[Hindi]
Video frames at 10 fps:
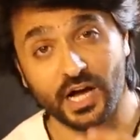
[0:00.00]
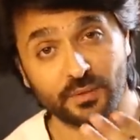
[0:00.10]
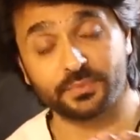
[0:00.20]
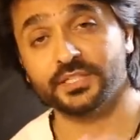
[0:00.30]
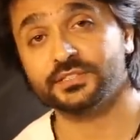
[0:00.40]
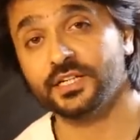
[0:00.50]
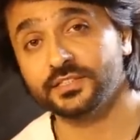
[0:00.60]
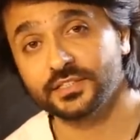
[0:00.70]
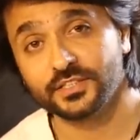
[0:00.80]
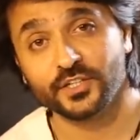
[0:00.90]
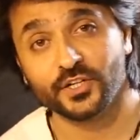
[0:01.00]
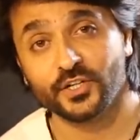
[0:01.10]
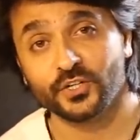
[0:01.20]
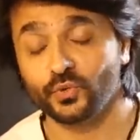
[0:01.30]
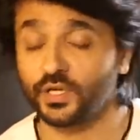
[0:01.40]
आपके साथ
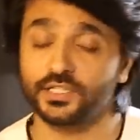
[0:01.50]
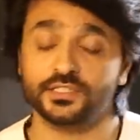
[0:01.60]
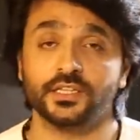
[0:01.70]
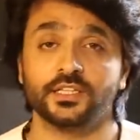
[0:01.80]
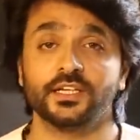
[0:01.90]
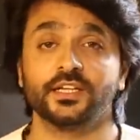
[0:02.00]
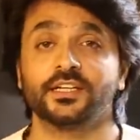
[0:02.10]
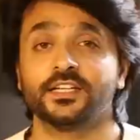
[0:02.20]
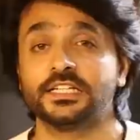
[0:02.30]
तो आइए चलते हैं